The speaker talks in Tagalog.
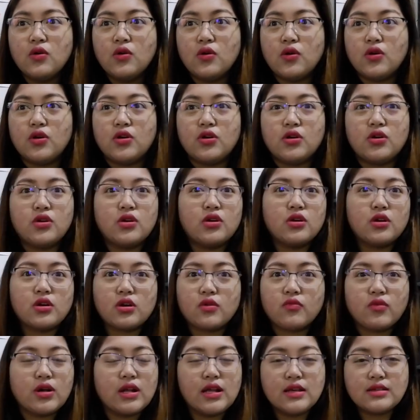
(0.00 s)
or
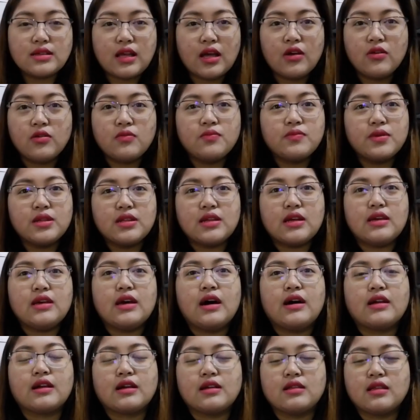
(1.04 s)
wala tayong
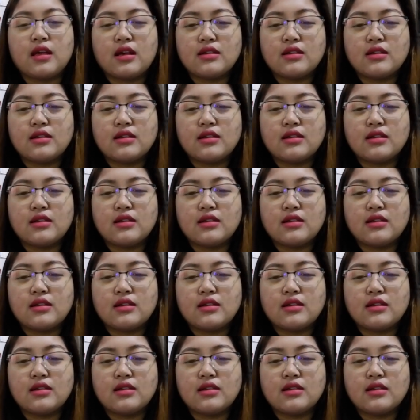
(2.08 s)
binayaran.